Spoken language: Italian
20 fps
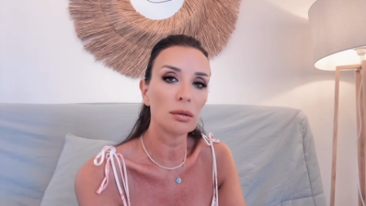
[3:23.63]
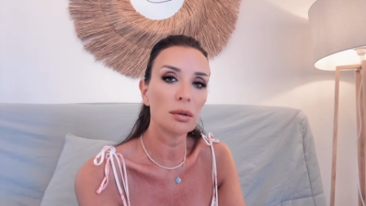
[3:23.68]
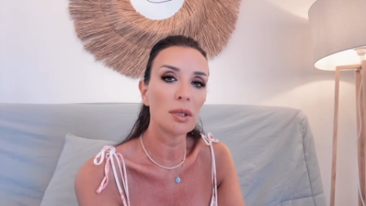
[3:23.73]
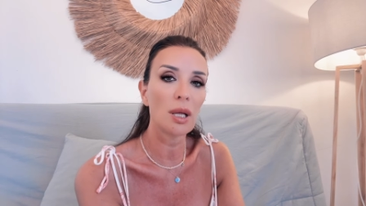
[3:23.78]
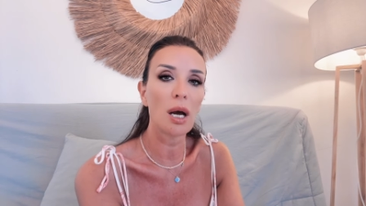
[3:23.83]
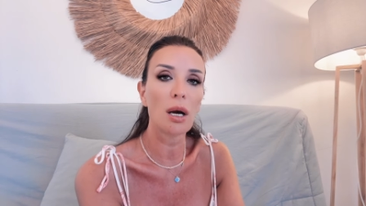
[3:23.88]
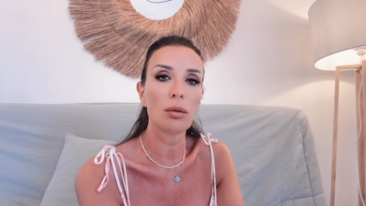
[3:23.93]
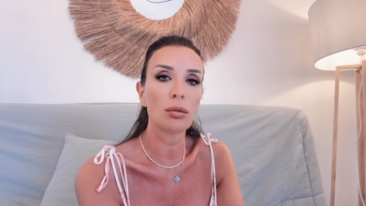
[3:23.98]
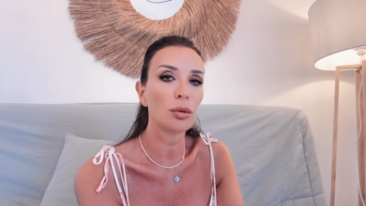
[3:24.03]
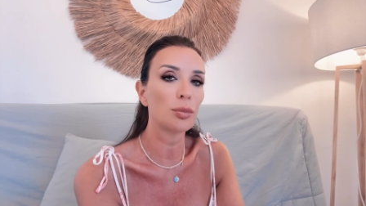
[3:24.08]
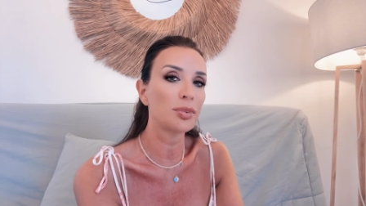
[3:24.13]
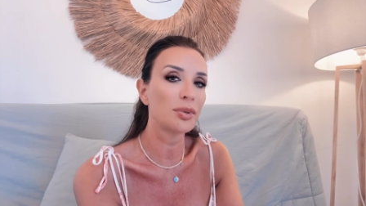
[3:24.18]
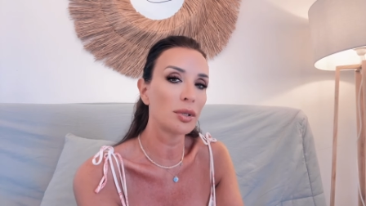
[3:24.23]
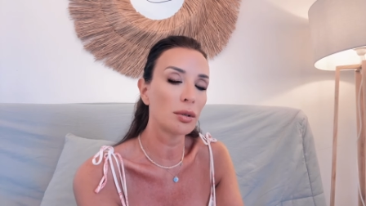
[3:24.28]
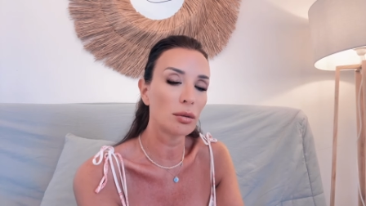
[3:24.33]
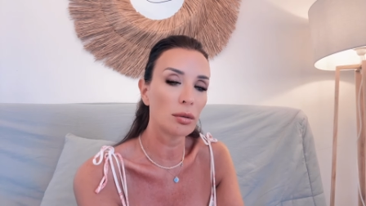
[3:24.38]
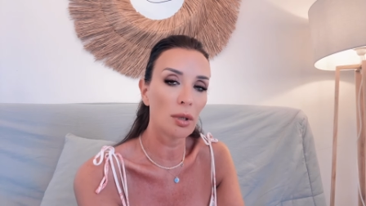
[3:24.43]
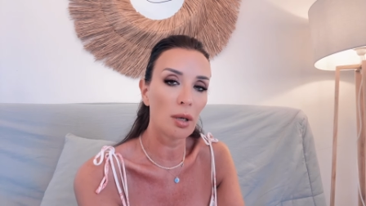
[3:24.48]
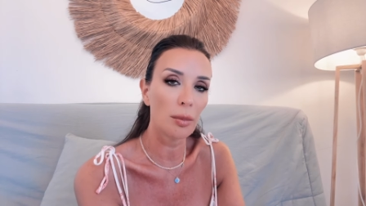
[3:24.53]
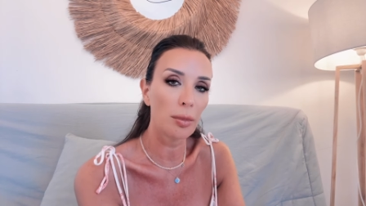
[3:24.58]
da uno
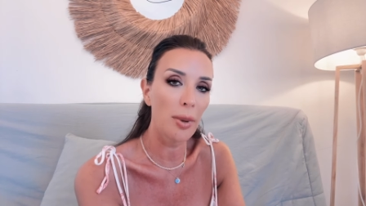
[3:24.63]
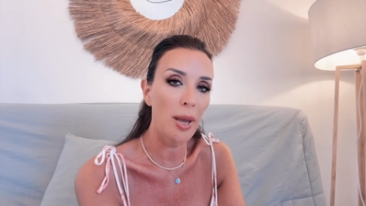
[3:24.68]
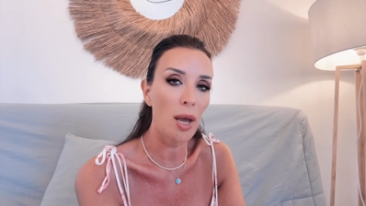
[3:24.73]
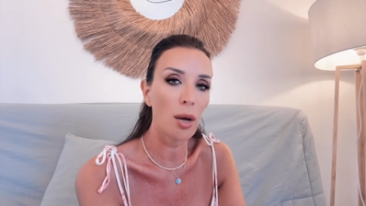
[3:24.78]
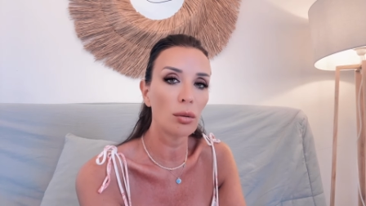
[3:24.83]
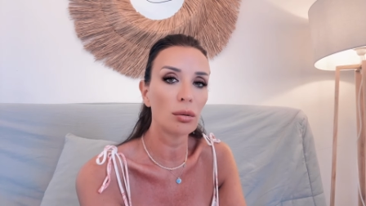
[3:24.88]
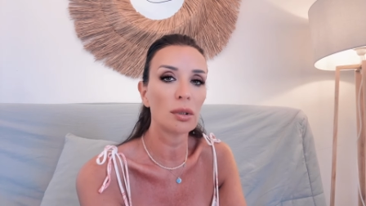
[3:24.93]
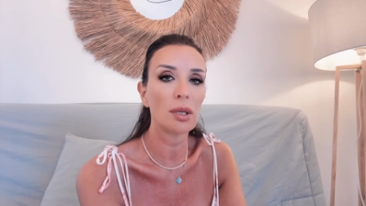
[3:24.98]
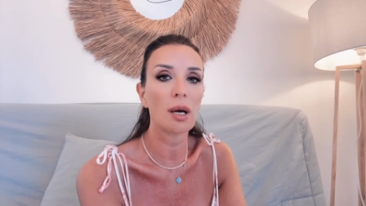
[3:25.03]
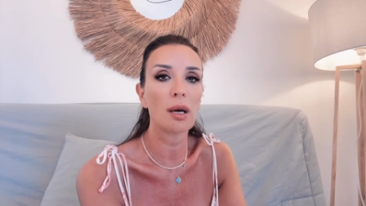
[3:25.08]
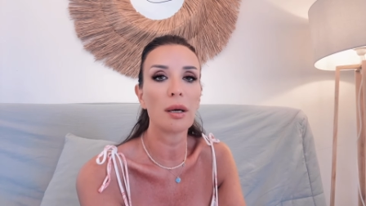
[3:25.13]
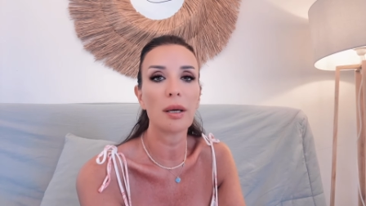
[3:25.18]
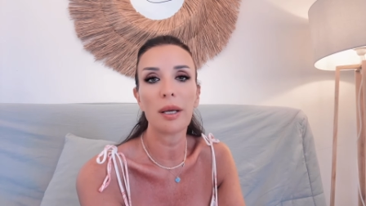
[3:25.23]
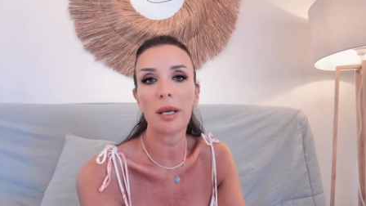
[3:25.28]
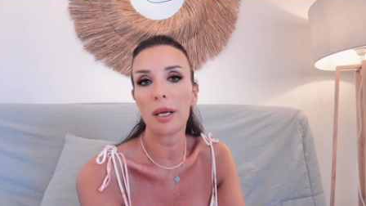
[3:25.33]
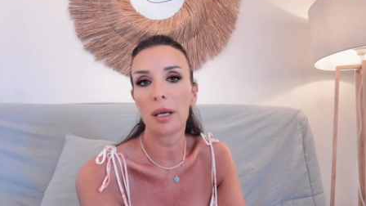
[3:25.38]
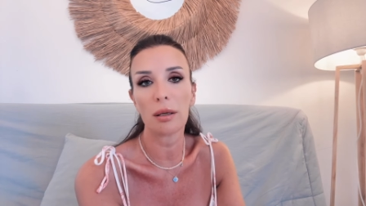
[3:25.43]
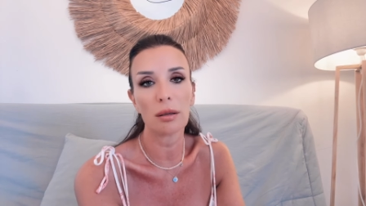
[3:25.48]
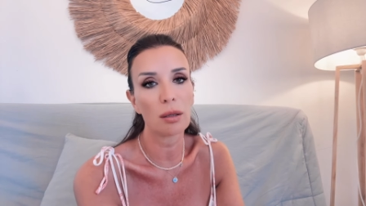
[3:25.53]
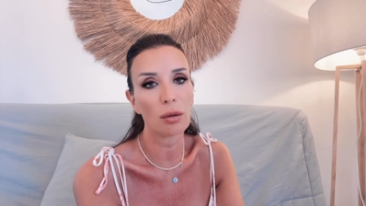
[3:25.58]
psicoterapeuta
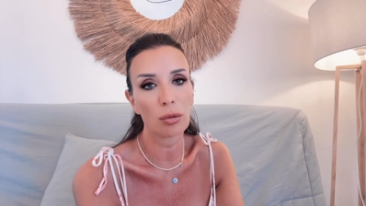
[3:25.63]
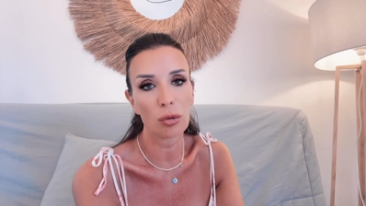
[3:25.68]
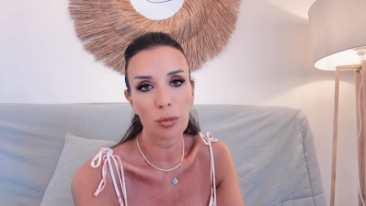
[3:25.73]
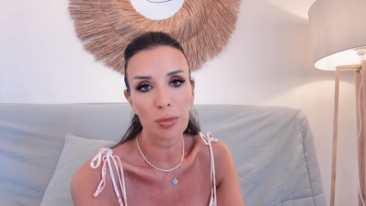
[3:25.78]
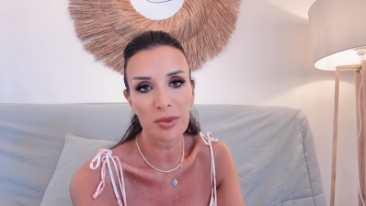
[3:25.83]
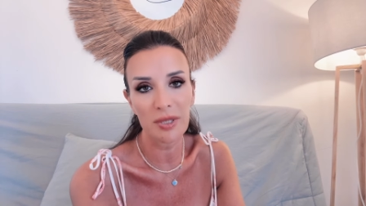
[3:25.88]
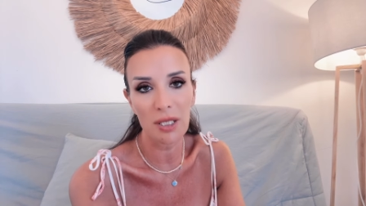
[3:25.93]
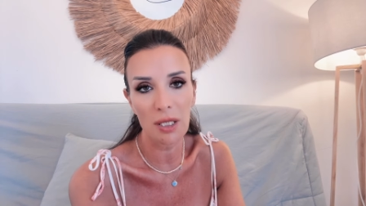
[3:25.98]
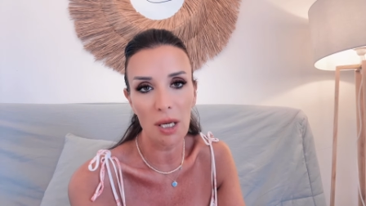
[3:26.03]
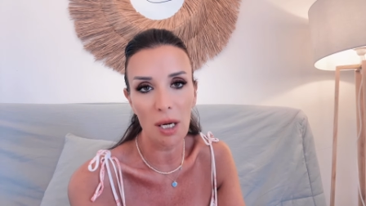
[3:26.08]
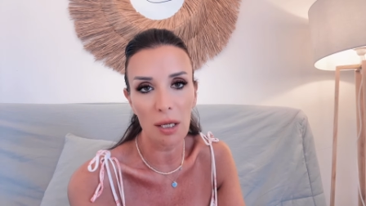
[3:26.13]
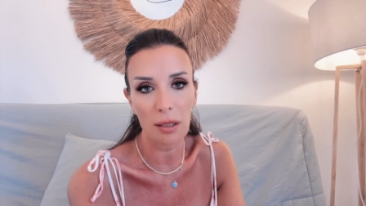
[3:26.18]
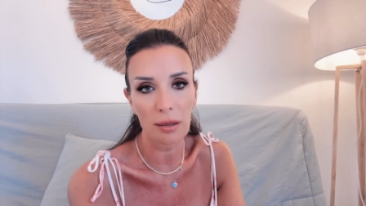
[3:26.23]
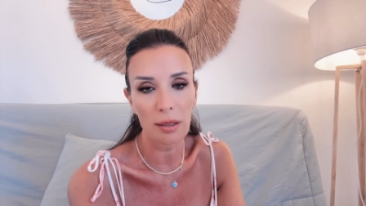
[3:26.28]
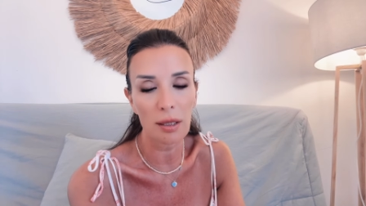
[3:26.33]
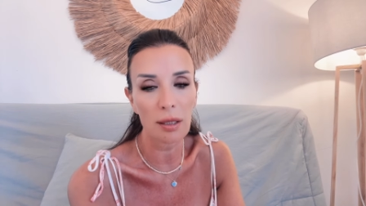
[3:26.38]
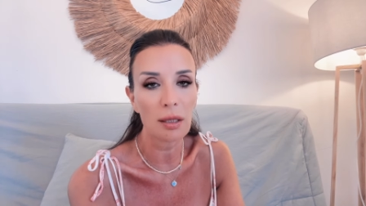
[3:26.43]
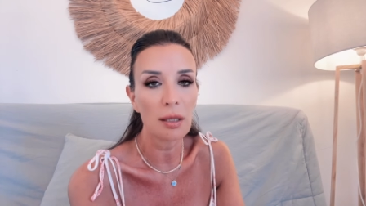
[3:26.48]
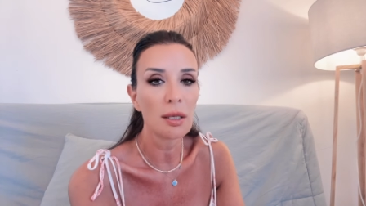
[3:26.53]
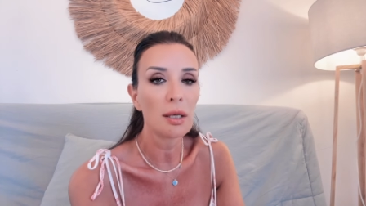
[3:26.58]
e da uno
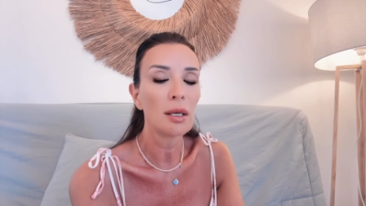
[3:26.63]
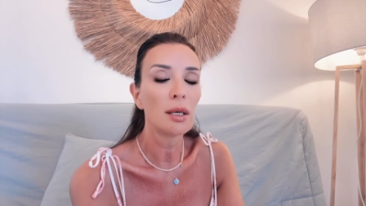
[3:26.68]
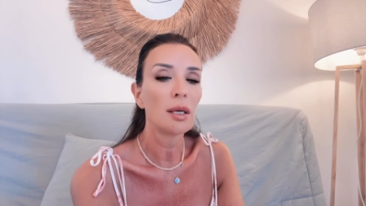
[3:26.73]
psichiatra,